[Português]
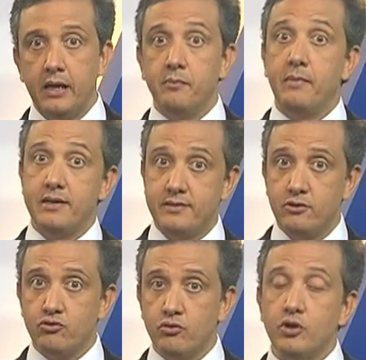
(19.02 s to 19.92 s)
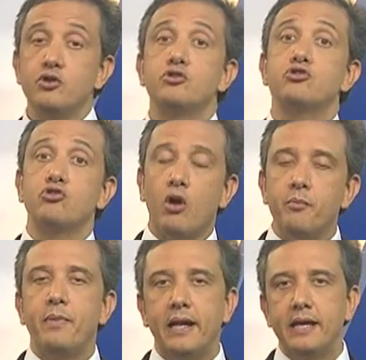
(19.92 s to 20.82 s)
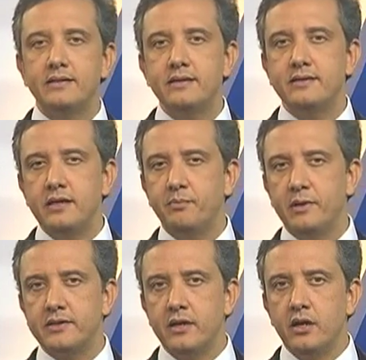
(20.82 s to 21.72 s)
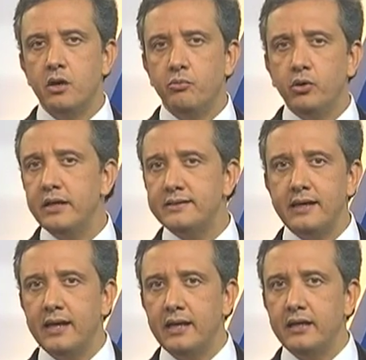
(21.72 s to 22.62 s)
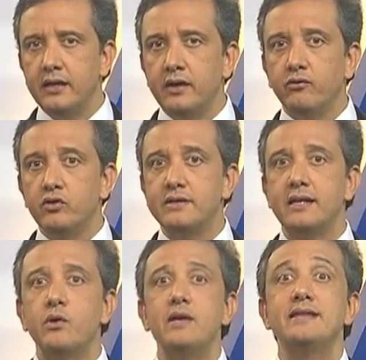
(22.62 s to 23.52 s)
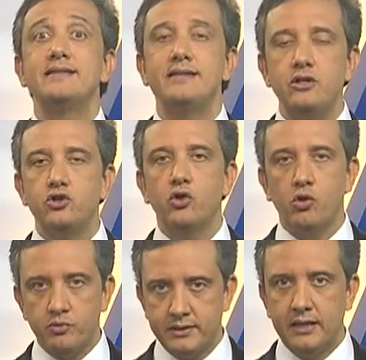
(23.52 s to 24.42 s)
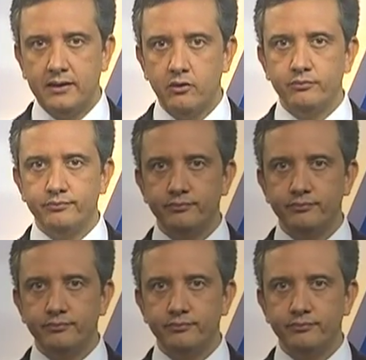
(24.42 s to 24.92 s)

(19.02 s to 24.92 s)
Mas isso só parece simples, porque sem ele você não existe como cidadão.